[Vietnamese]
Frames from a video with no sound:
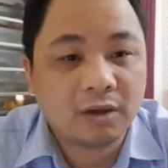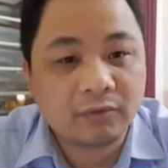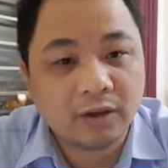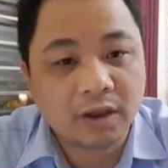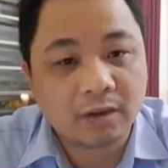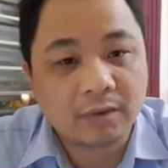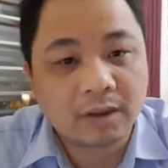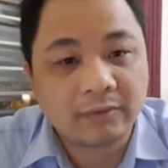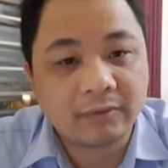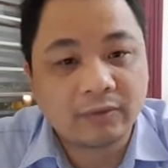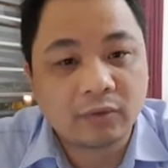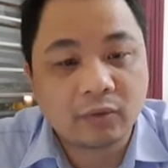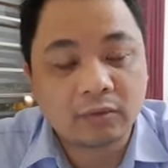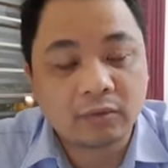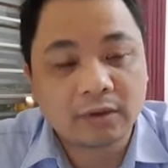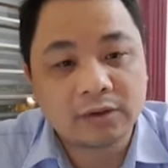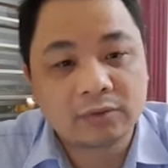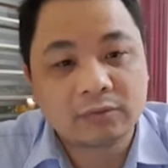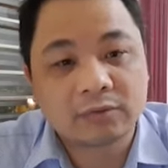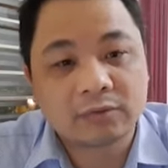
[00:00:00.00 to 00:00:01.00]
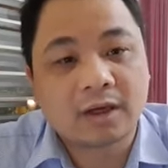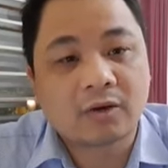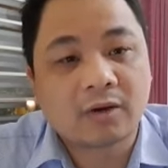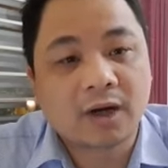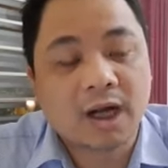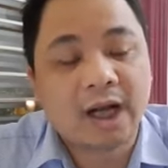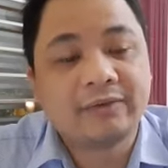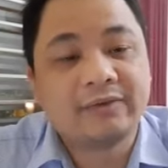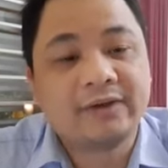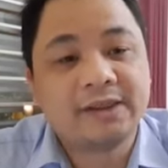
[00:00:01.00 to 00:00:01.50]
Với các bạn Vĩnh Phúc thì chúng ta
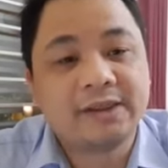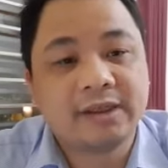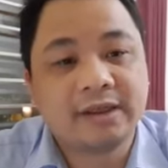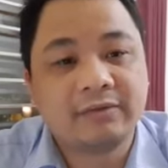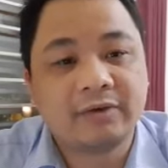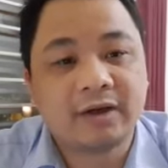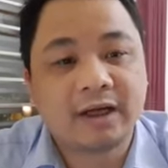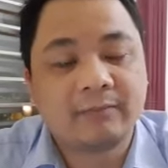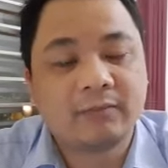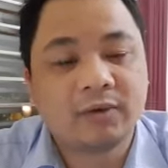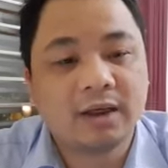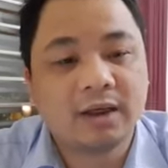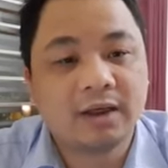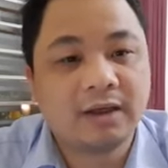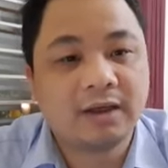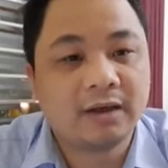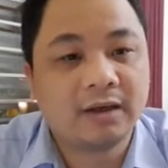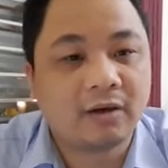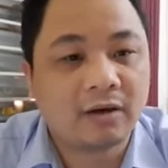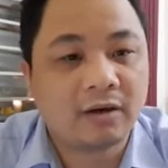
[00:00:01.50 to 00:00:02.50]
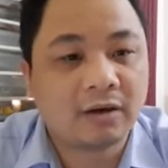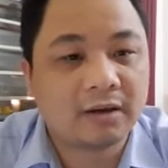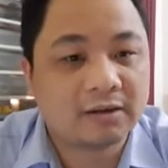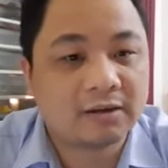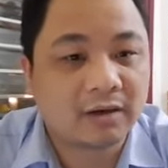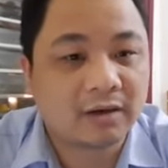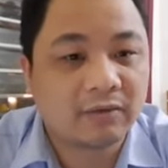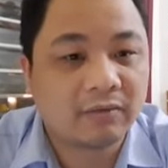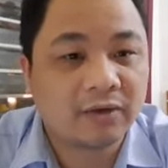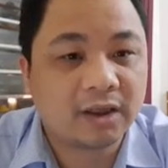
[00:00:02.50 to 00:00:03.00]
có hai vị trí việc làm thi đó là
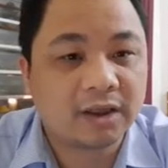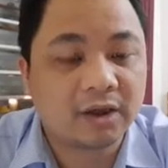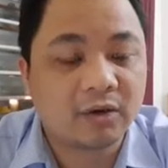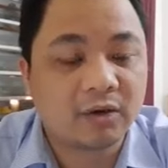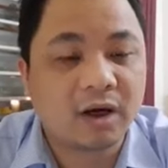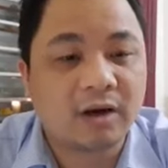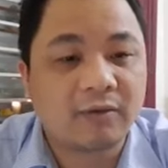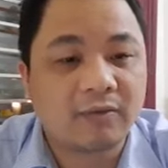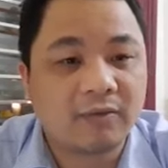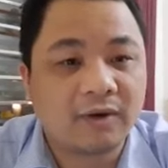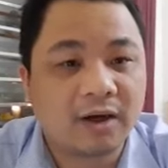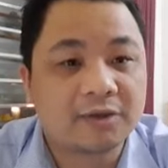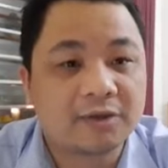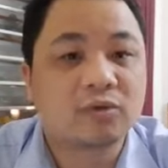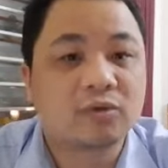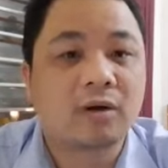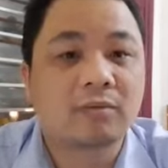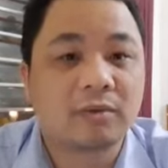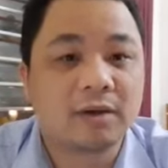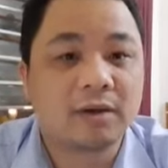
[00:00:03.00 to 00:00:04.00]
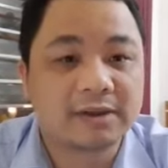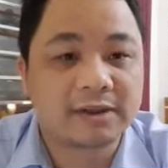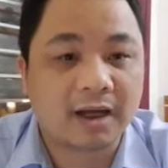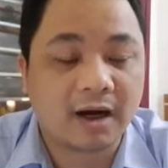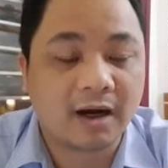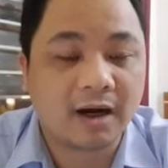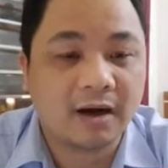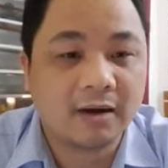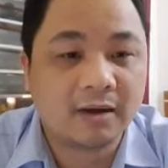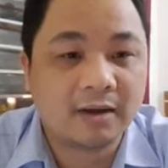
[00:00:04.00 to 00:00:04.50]
giáo viên tiểu học và trung học cơ sở.